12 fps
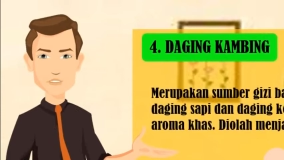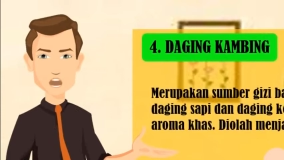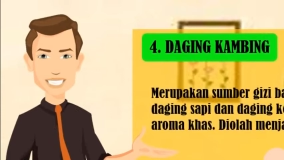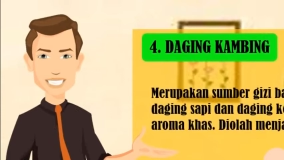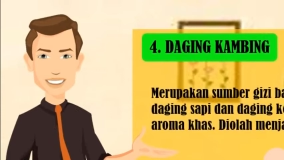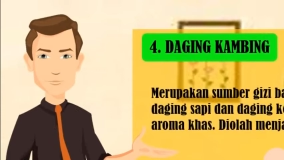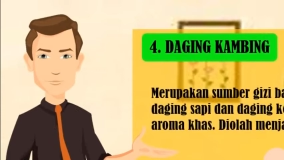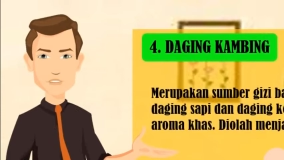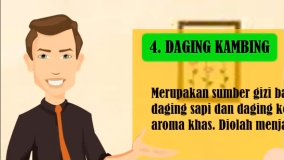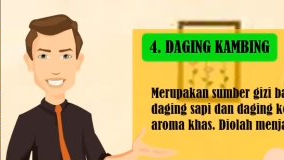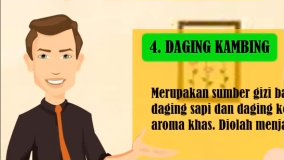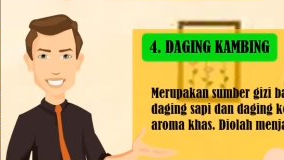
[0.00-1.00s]
ini merupakan
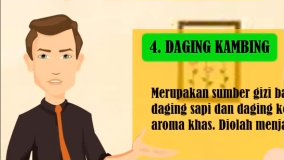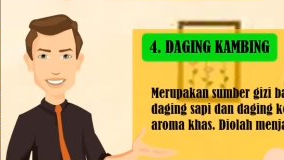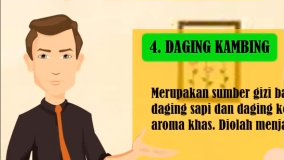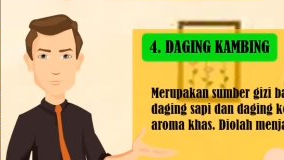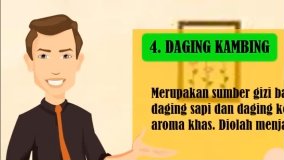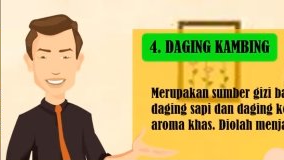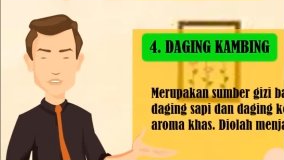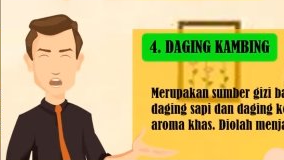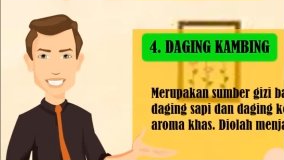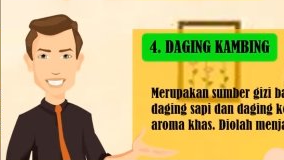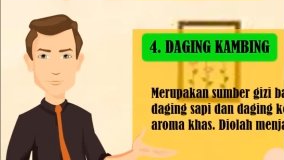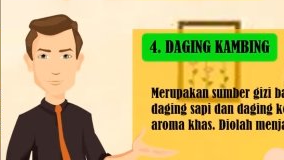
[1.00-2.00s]
sumber gizi
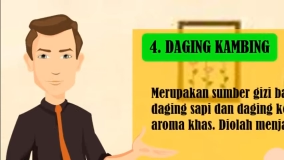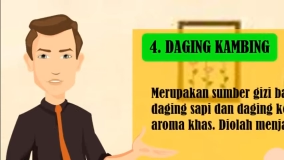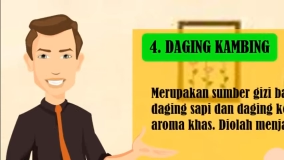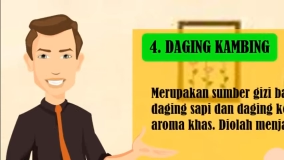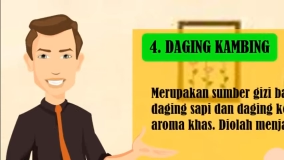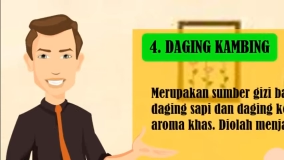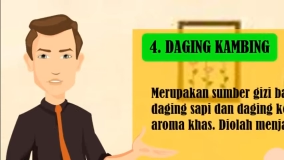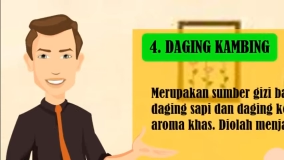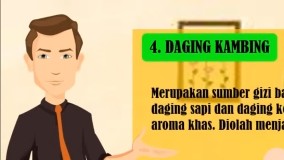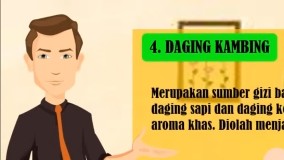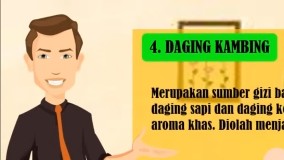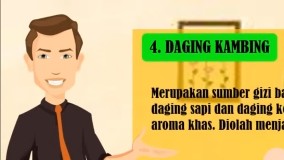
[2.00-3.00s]
bagi negara
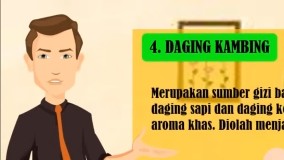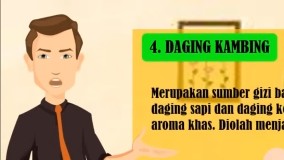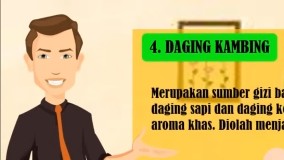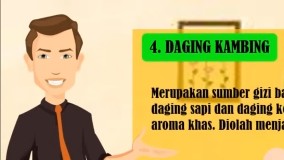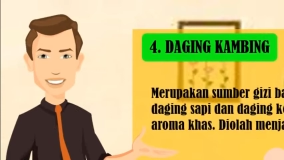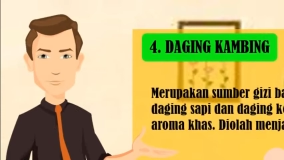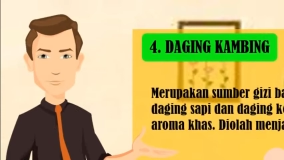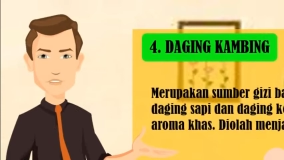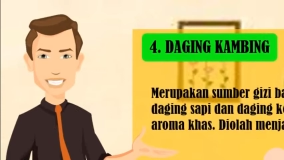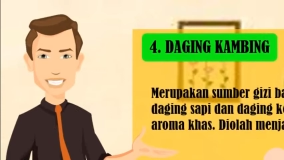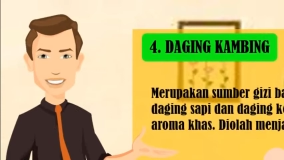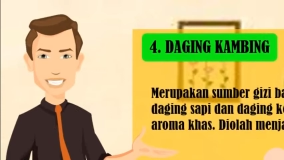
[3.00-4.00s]
berkembang
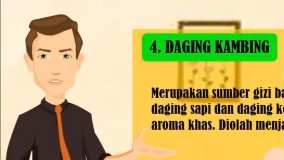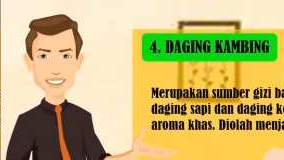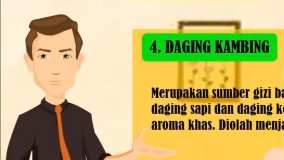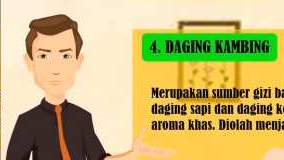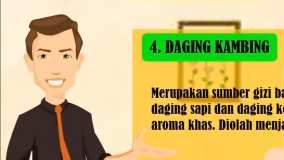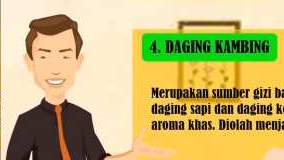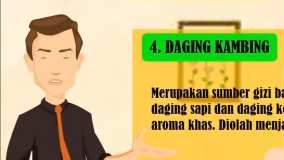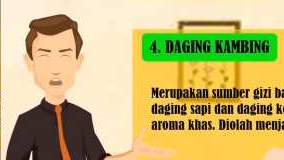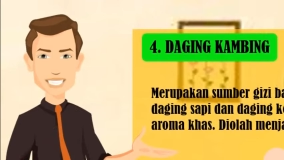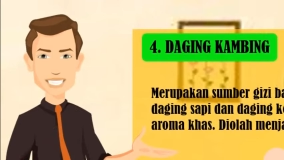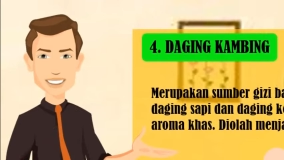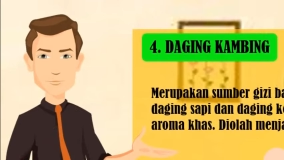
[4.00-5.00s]
lebih
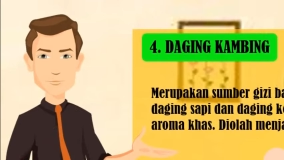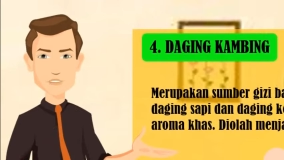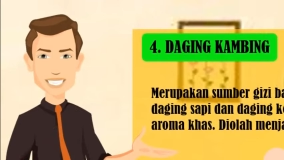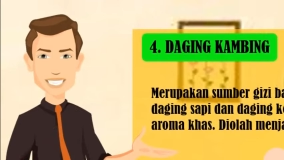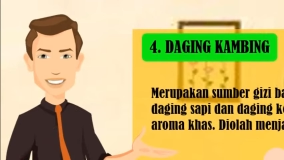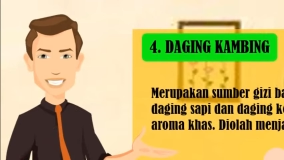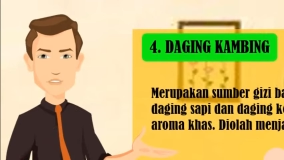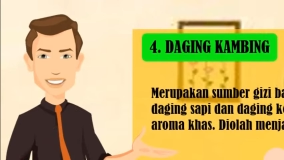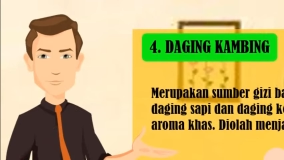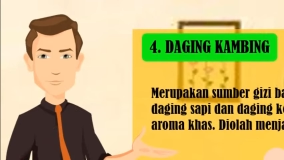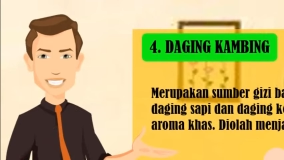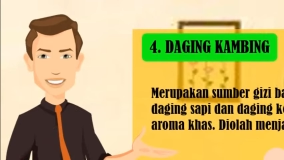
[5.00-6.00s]
empuk dari
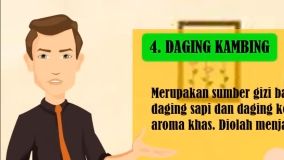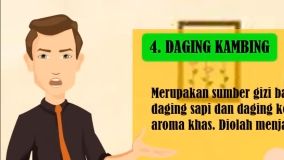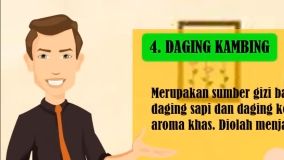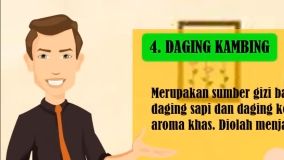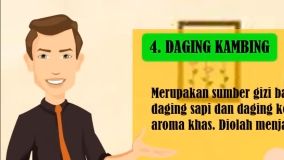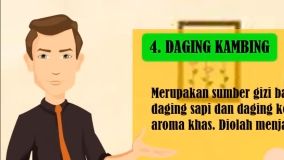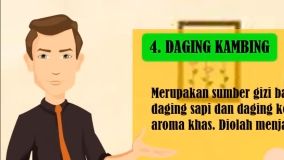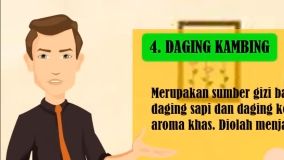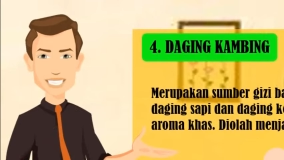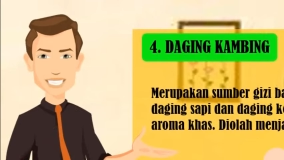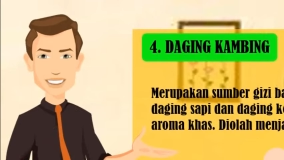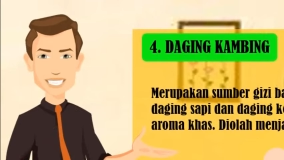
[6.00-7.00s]
daging sapi dan
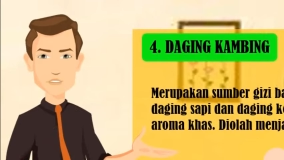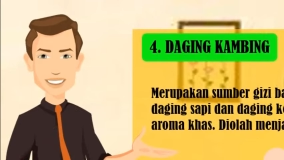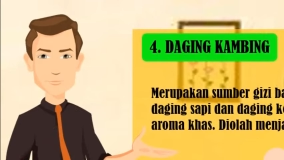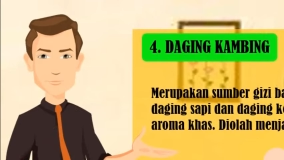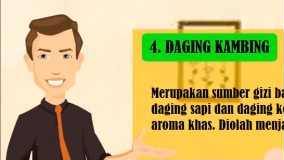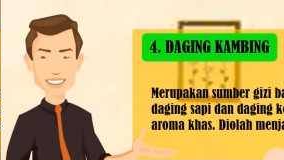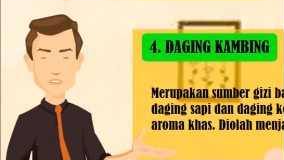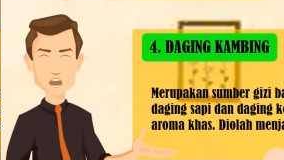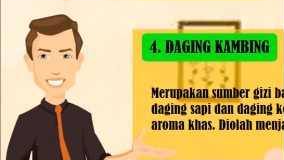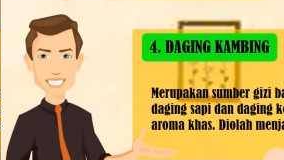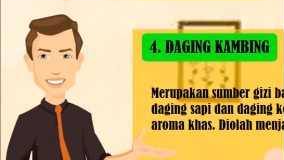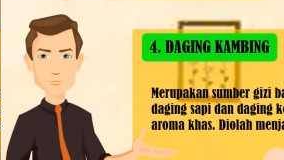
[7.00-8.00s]
daging kerbau
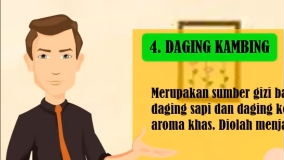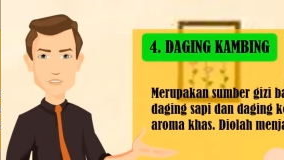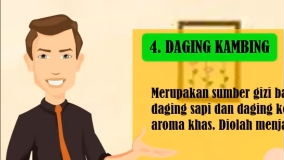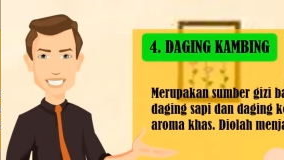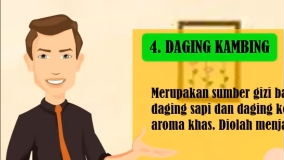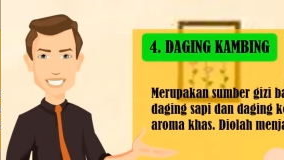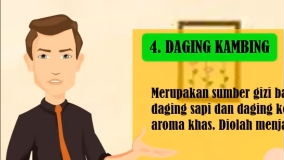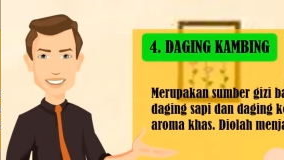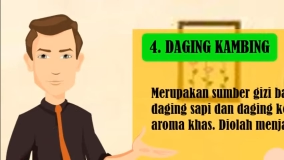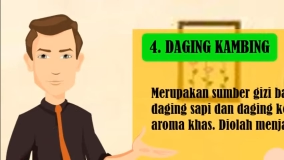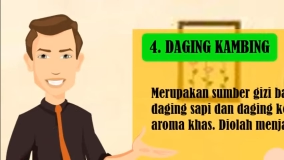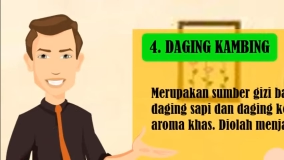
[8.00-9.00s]

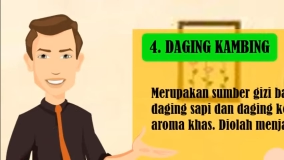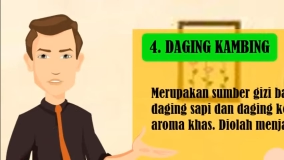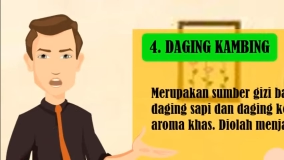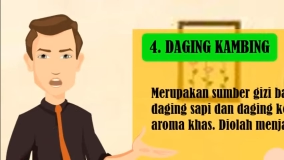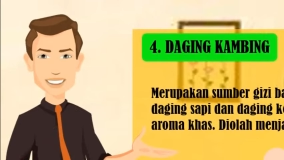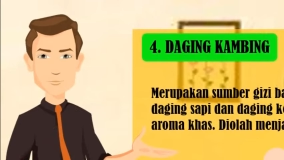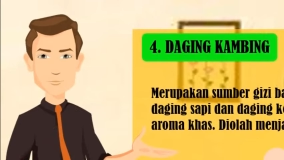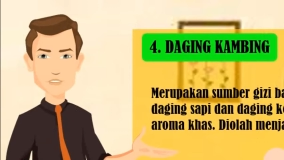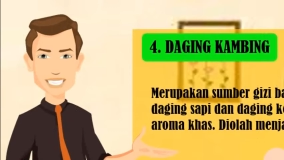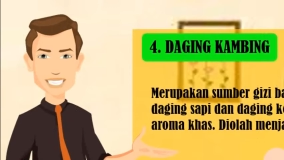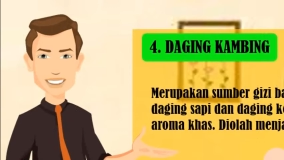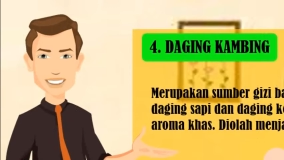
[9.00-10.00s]
serat dagingnya
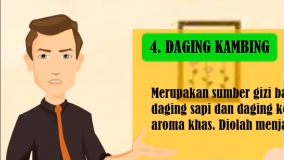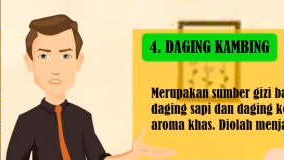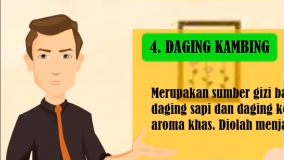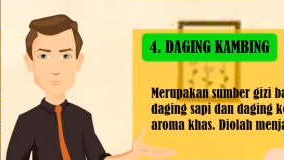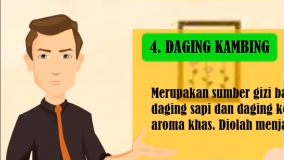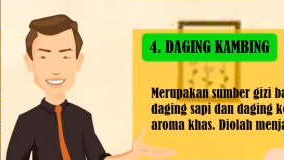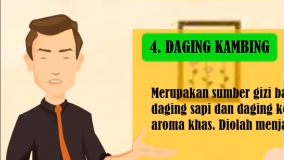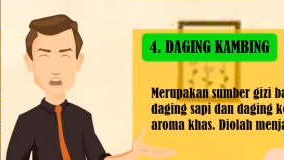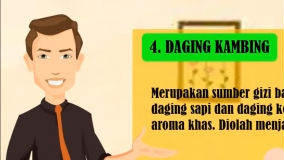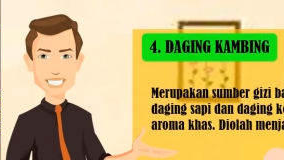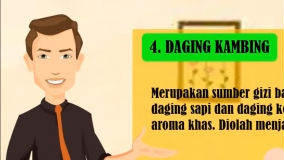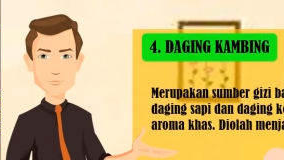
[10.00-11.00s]
halus dan
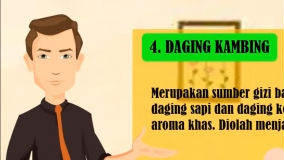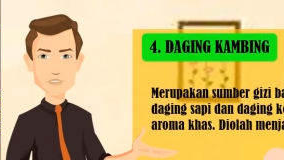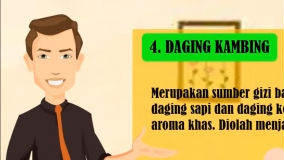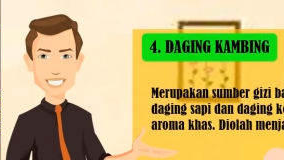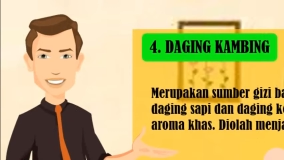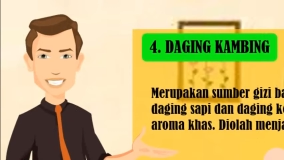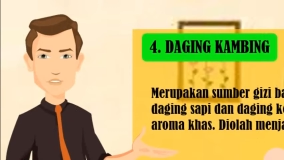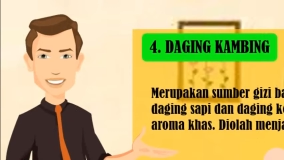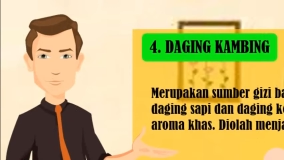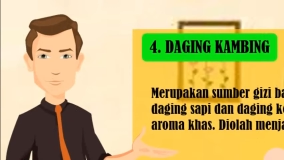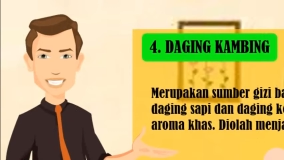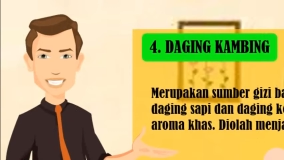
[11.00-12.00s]
memiliki aroma
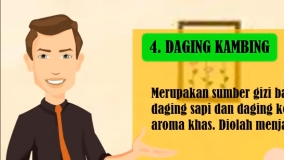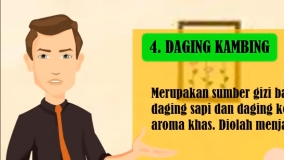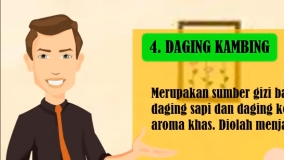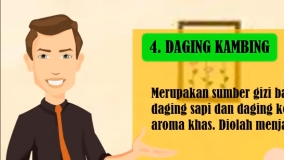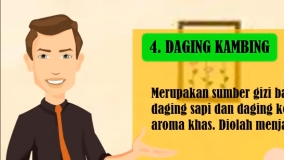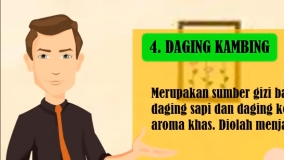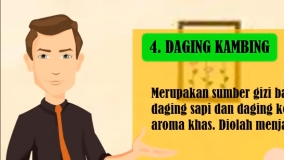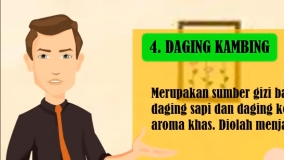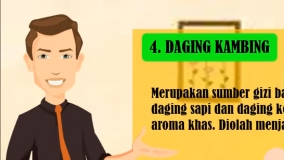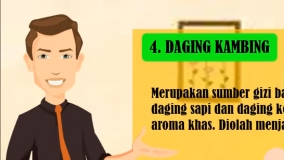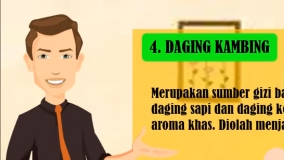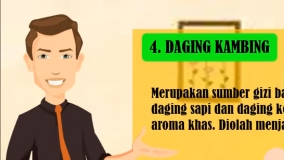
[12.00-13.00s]
khas
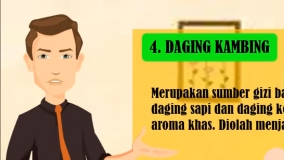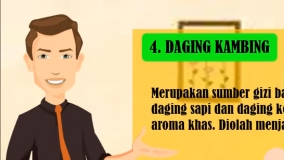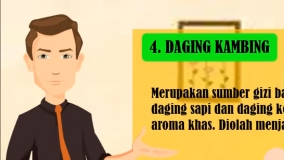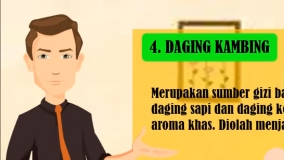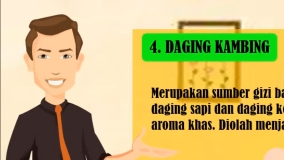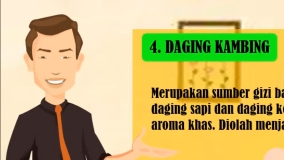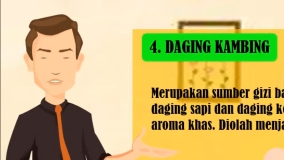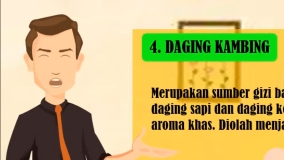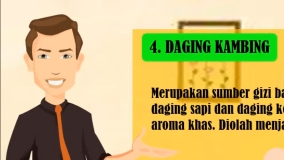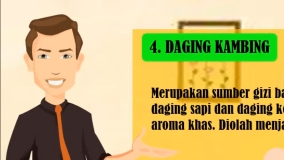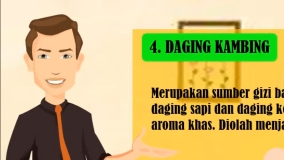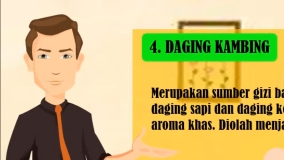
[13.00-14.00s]
dapat diolah
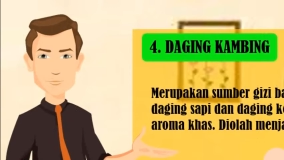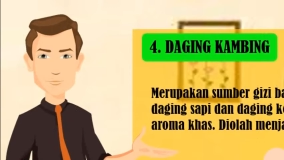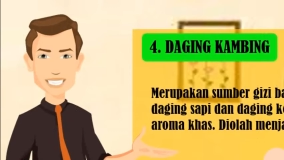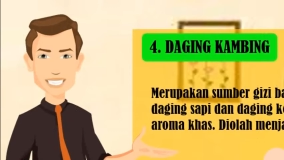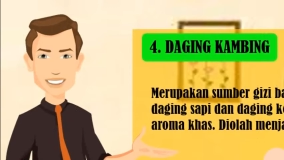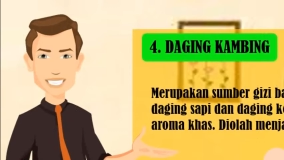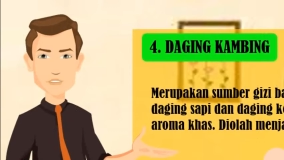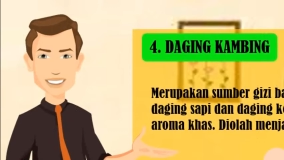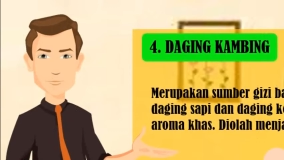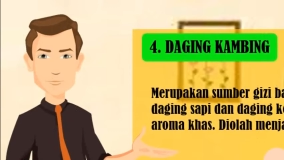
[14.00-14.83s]
menjadi sate,